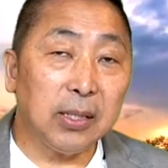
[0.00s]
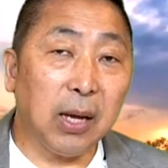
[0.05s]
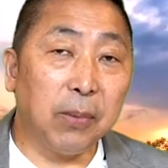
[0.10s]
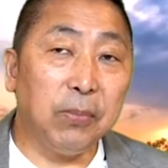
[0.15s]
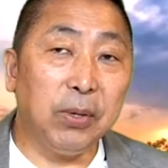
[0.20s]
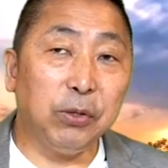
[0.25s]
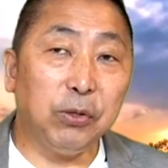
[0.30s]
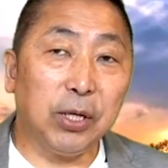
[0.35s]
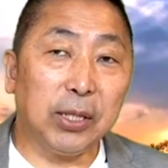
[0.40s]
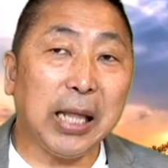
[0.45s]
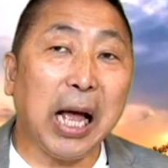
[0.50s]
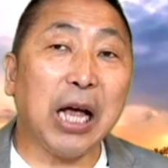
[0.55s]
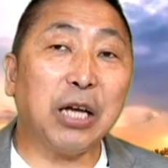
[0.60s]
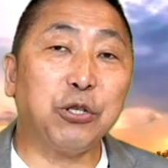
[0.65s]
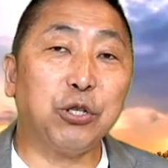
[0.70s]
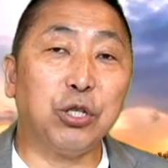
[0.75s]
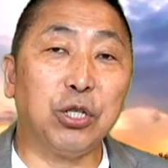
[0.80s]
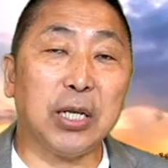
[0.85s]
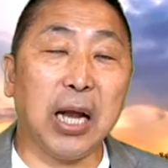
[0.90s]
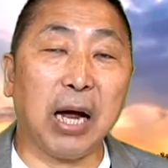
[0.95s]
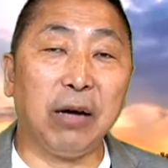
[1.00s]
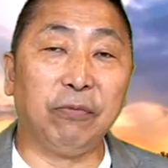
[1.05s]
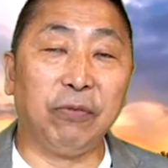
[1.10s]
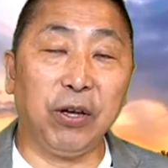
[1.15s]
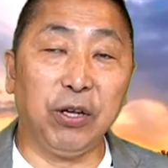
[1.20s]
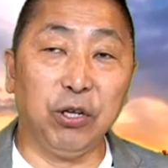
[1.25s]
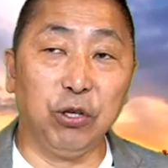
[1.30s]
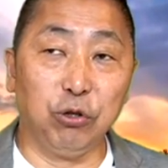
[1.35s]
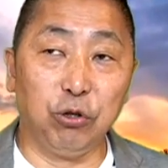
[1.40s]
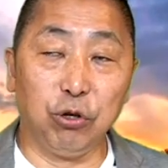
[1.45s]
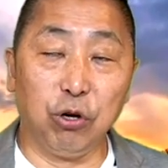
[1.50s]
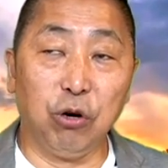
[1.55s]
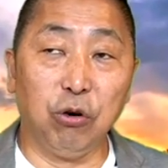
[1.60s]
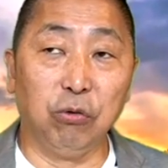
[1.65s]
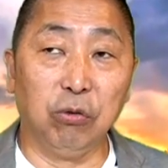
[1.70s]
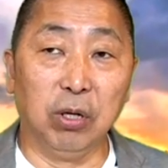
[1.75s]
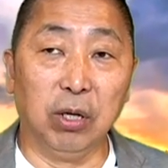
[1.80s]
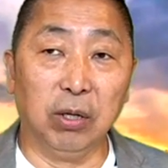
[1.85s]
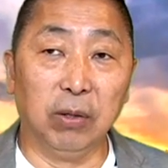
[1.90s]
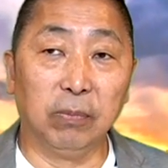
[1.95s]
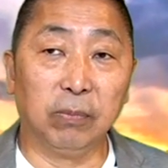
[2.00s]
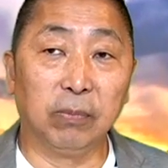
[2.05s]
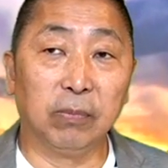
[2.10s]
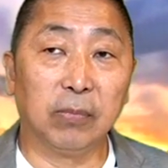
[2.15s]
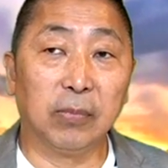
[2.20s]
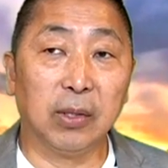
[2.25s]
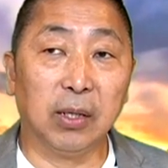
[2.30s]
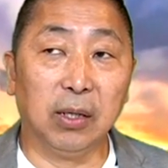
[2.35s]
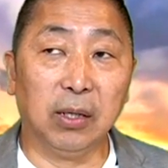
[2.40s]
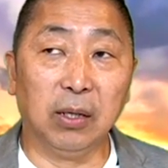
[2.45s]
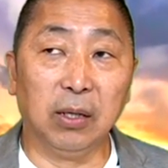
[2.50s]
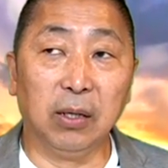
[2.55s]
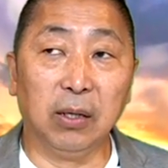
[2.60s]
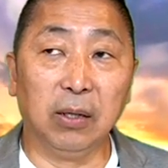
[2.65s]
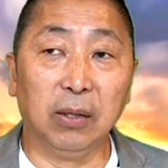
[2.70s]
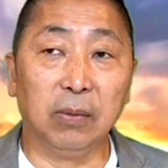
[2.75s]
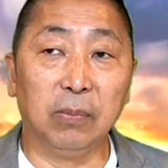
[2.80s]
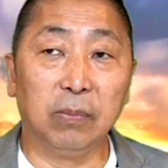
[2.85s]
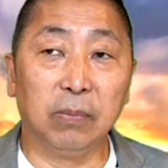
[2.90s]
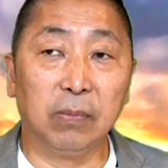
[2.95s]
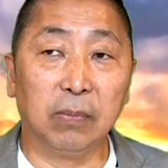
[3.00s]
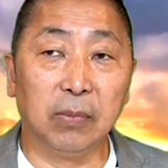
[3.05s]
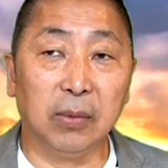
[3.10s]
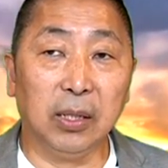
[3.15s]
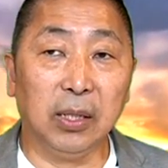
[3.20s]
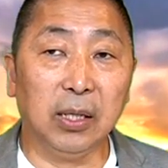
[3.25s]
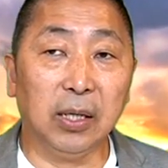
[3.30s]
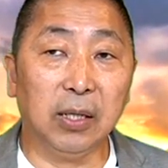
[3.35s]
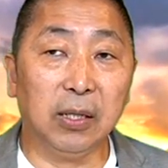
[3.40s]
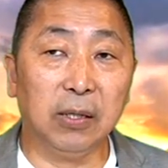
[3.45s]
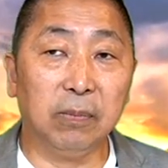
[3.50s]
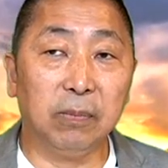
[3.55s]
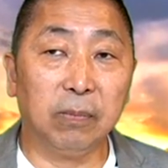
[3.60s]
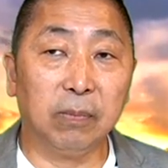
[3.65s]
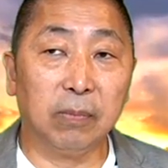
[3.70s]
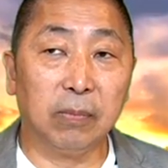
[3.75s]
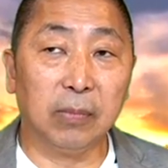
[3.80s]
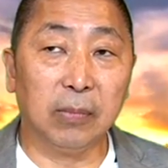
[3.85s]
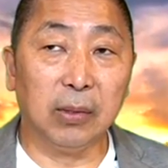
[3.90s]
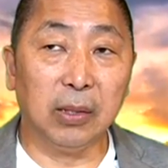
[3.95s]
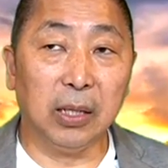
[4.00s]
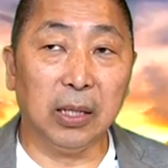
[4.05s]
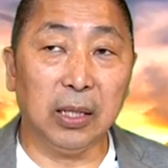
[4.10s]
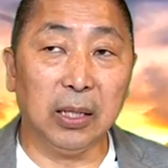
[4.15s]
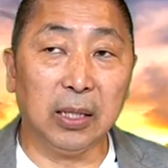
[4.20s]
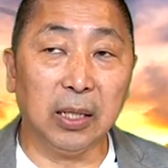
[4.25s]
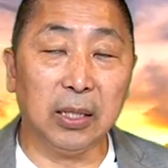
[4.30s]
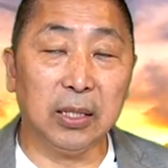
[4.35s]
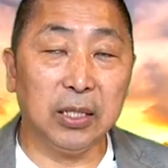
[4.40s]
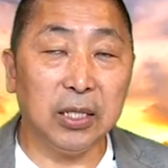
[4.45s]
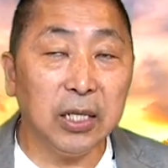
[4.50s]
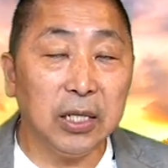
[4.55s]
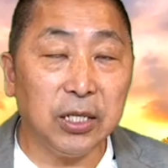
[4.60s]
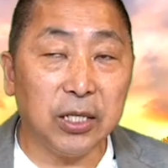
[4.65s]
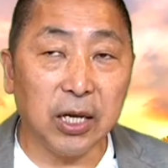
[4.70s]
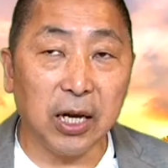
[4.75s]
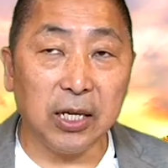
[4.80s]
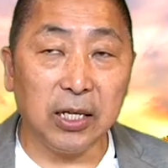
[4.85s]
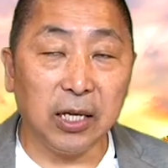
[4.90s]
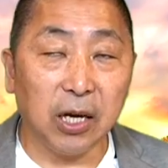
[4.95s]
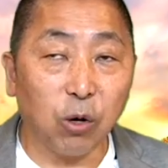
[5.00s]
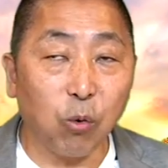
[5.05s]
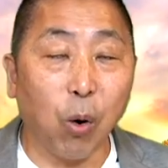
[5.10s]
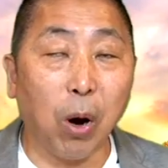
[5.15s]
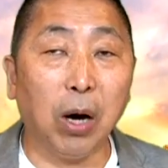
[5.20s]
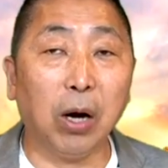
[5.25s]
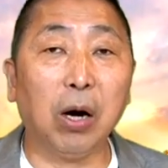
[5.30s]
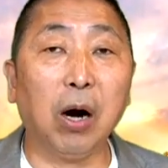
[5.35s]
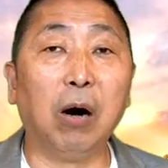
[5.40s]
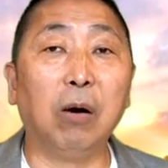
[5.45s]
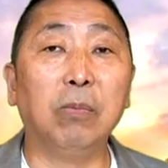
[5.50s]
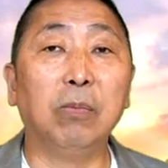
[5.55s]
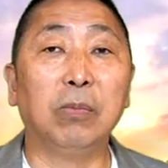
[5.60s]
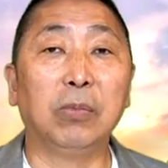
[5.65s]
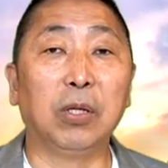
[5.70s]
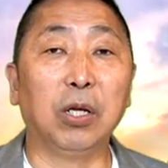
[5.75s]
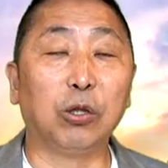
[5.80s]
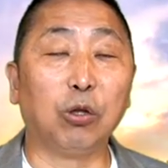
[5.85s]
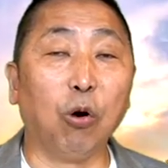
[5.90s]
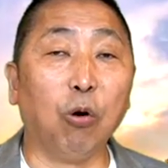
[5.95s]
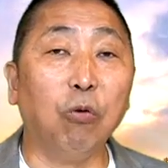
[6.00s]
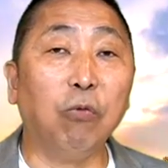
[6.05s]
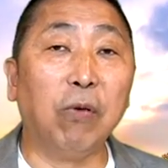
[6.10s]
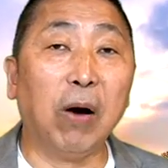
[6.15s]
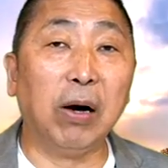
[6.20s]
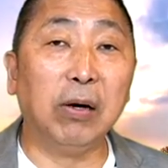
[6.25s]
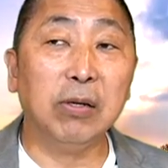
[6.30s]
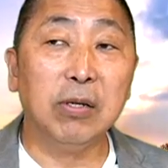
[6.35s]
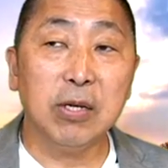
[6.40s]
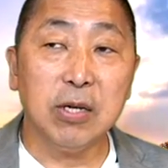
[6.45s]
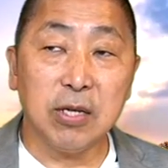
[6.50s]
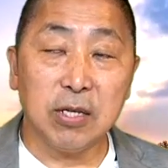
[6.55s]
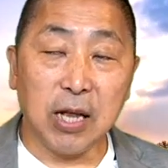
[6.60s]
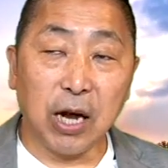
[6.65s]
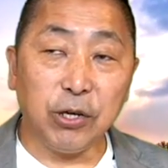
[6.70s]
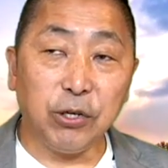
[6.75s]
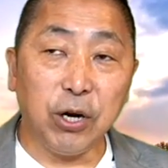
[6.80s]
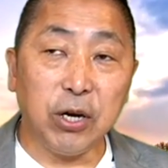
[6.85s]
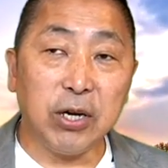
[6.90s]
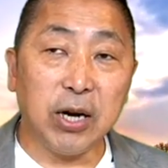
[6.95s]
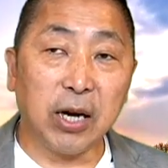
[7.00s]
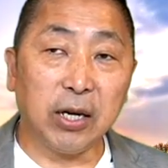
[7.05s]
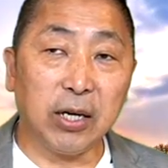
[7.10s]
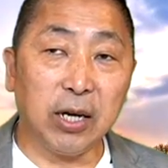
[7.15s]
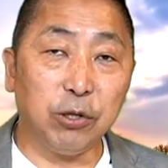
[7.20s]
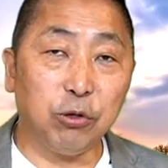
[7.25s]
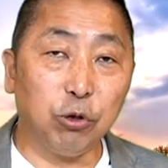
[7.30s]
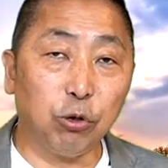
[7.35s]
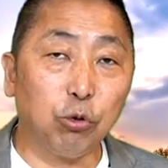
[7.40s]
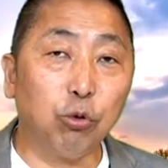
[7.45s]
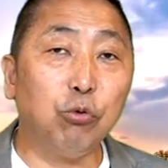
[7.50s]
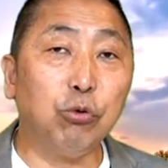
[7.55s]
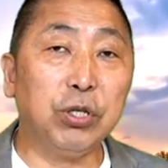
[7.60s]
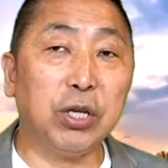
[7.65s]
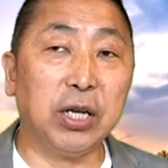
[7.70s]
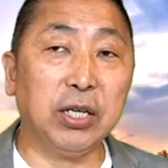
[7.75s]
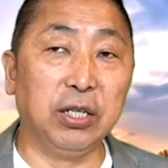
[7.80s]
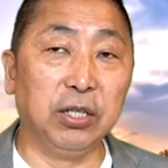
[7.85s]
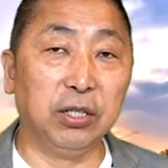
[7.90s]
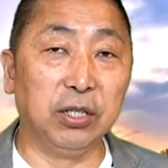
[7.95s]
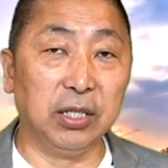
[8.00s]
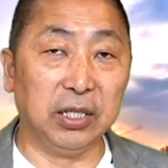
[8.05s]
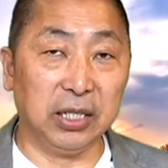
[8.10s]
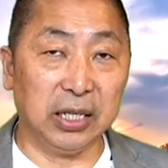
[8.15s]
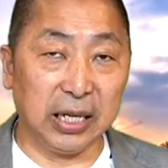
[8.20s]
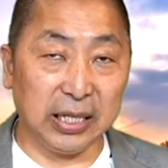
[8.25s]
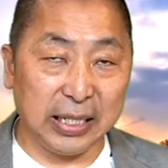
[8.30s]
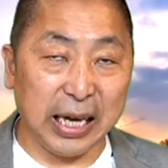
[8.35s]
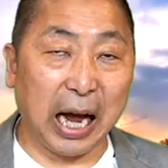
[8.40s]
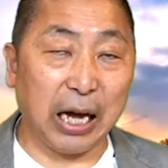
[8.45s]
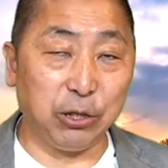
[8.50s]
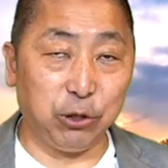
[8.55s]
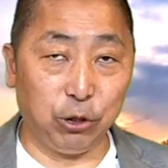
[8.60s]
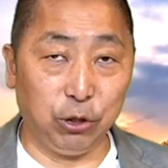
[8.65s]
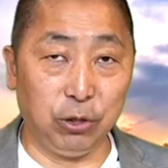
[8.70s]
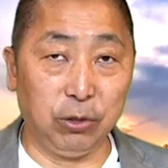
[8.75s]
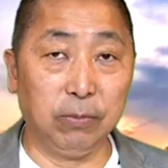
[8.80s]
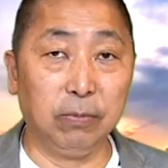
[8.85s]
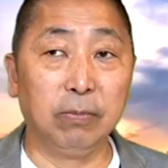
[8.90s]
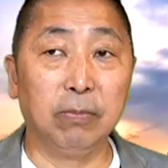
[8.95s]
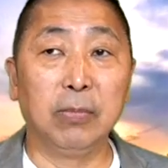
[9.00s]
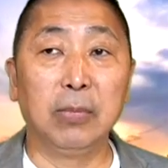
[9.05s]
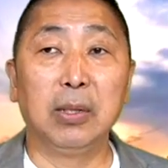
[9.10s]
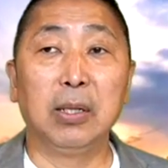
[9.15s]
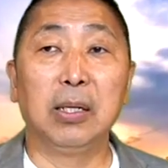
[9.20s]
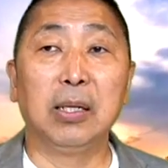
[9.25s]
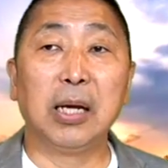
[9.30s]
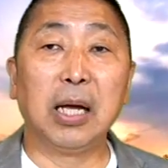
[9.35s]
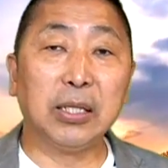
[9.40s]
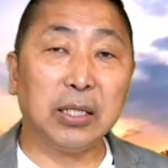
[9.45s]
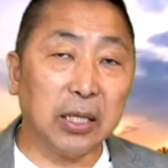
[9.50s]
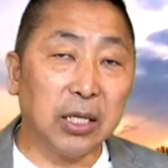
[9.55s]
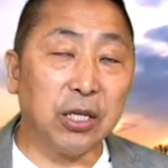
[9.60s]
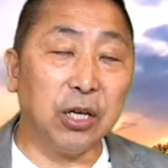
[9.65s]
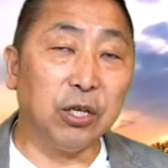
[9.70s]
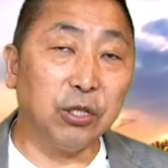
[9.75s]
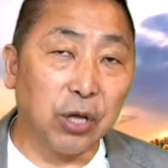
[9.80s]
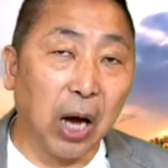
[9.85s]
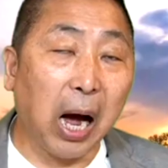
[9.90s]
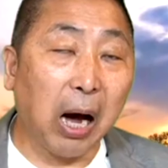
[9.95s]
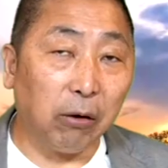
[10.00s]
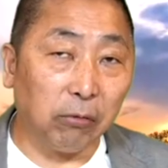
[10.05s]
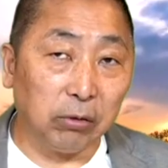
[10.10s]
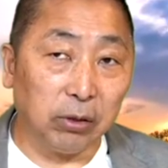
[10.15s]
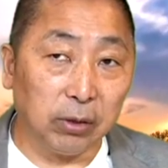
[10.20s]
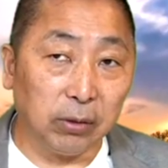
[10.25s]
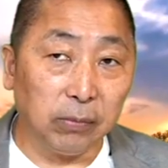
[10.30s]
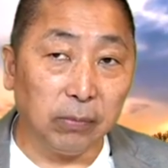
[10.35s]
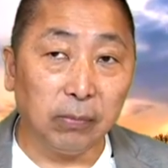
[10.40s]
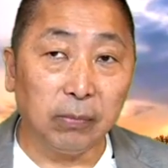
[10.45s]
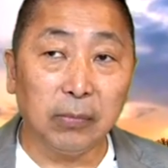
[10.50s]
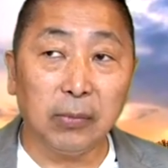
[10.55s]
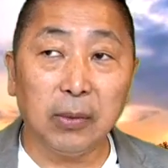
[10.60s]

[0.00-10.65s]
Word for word: 在面对大是大非的时候呢，呃，你的你的金钱、你的广告的投放，它仍然可以去凸显你自己的价值，那这个呢是好的，